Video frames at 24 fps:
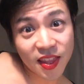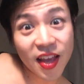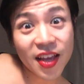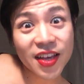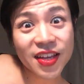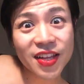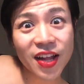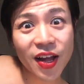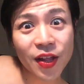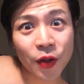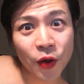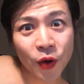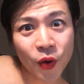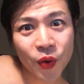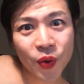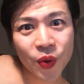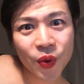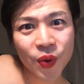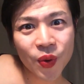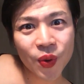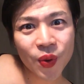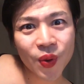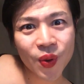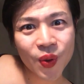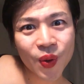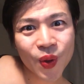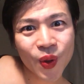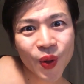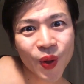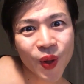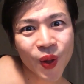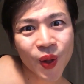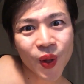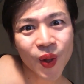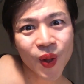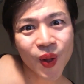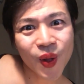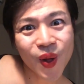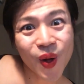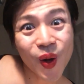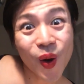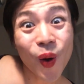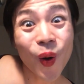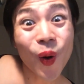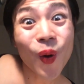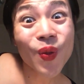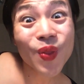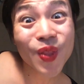できたの
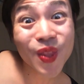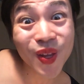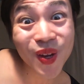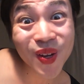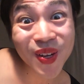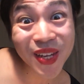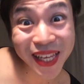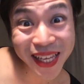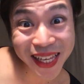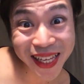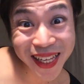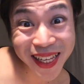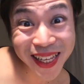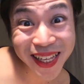本当に